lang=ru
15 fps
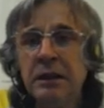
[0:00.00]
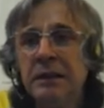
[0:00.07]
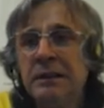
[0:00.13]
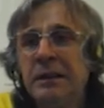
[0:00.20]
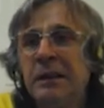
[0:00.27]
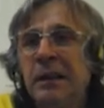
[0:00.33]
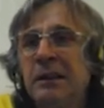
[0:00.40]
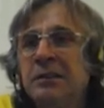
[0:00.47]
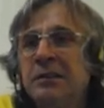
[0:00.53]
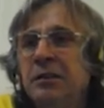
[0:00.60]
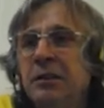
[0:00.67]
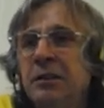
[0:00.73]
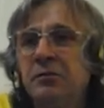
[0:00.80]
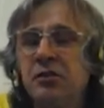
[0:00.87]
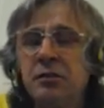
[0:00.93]
деградированного
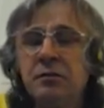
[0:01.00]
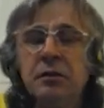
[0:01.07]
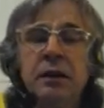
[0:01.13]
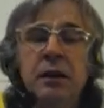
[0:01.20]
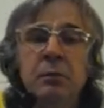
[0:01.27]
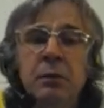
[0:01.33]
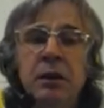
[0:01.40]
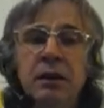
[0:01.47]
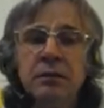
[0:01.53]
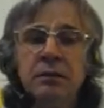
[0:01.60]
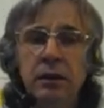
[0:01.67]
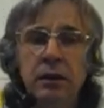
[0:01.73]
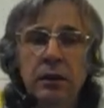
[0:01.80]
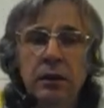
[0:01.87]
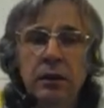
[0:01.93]
контролировавшего
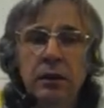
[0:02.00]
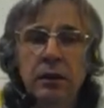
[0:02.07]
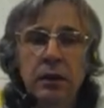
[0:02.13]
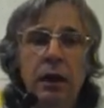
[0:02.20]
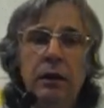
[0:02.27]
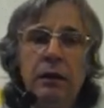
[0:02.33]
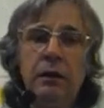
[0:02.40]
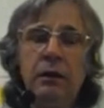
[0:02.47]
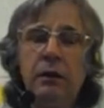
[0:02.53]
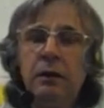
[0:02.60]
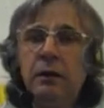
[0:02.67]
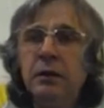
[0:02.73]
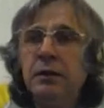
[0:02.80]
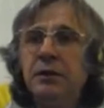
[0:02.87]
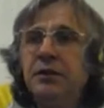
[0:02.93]
элемента,
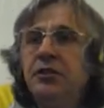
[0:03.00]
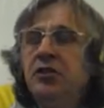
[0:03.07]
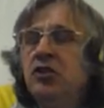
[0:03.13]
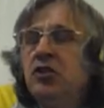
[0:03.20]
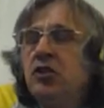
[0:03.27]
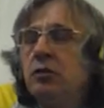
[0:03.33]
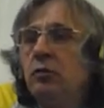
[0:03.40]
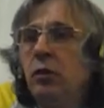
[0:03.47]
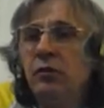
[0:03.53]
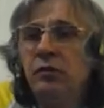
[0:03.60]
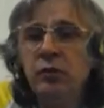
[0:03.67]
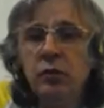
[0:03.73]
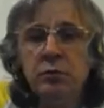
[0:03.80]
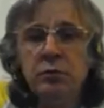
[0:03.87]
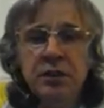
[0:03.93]
а, ничего в
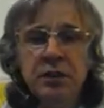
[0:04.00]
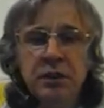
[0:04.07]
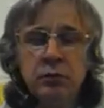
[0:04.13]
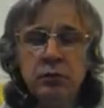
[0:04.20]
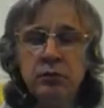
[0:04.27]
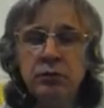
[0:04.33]
нем нету,